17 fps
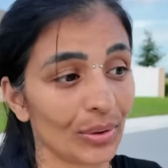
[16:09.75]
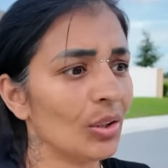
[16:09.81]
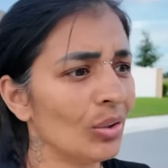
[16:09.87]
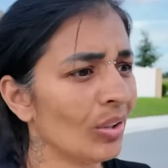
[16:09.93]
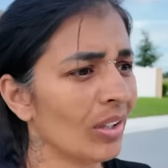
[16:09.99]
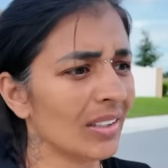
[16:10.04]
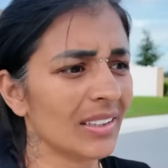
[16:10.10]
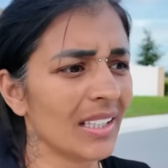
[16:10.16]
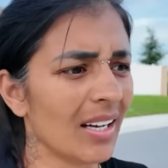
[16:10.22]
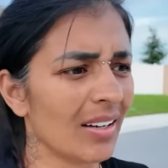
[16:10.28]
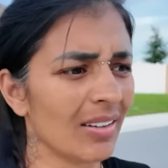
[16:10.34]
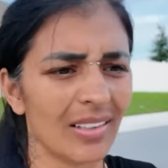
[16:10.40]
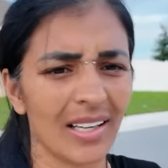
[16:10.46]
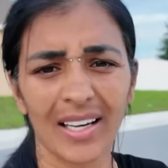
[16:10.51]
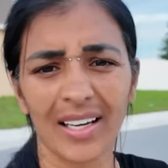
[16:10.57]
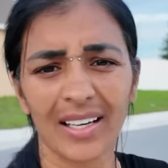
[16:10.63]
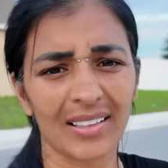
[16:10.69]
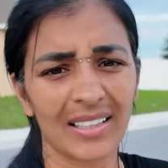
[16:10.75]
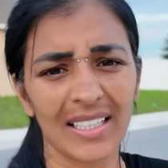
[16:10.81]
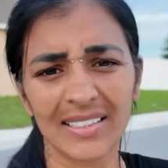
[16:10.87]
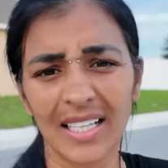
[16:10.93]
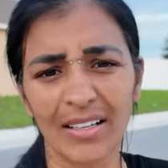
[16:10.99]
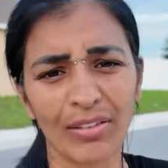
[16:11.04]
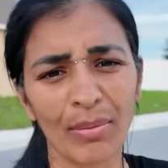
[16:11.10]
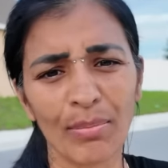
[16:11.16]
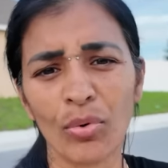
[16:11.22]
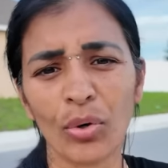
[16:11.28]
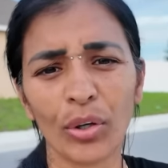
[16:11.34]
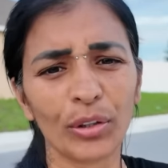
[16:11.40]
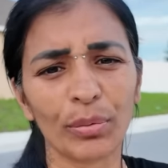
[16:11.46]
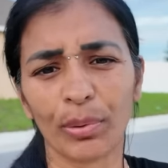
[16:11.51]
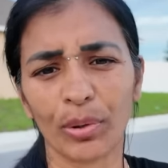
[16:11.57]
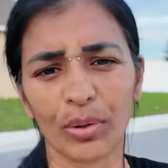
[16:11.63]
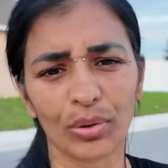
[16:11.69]
300, não, é, gastava
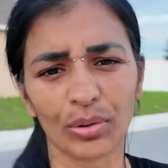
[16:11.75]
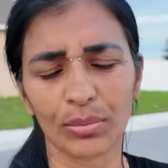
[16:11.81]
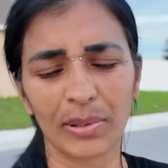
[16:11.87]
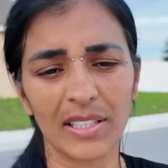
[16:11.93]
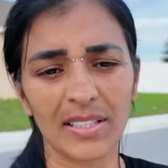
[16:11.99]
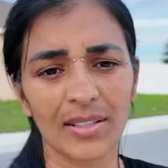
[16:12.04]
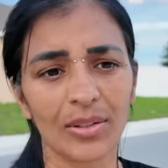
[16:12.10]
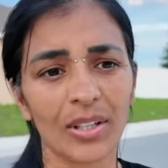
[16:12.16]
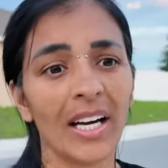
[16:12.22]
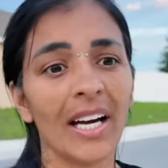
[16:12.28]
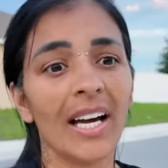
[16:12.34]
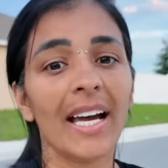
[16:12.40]
muito pouco no Brasil.